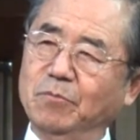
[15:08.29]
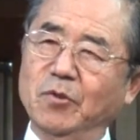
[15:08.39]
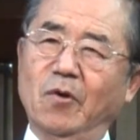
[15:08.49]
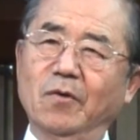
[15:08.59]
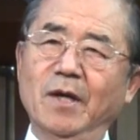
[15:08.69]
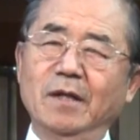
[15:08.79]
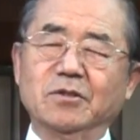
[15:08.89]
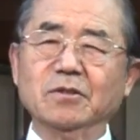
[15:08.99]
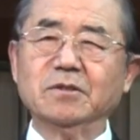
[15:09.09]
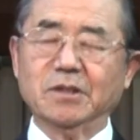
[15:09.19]
비록
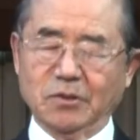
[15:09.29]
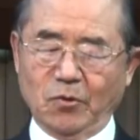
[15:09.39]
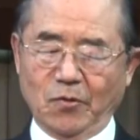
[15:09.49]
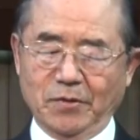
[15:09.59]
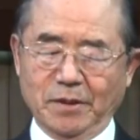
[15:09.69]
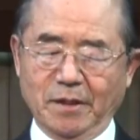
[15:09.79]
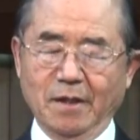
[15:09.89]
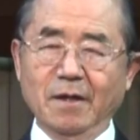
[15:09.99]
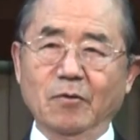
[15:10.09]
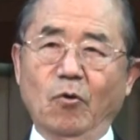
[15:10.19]
정치적으로는
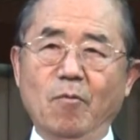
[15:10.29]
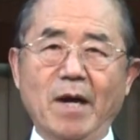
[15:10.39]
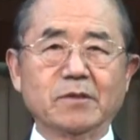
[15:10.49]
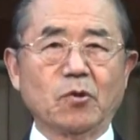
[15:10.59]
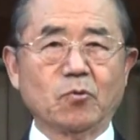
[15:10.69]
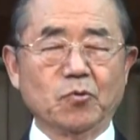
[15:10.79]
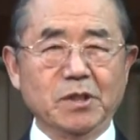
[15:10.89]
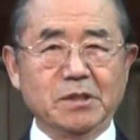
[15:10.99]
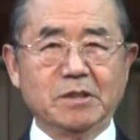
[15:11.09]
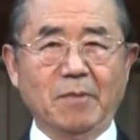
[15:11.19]
로마의
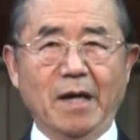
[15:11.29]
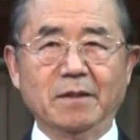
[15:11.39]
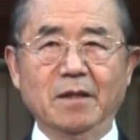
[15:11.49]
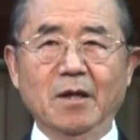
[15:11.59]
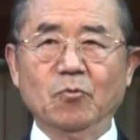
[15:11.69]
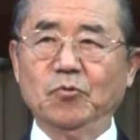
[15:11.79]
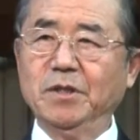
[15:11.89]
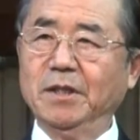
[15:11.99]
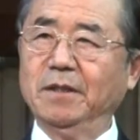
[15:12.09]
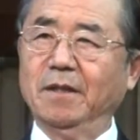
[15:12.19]
속국이었지만
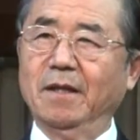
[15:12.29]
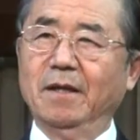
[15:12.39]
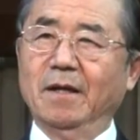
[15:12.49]
우리는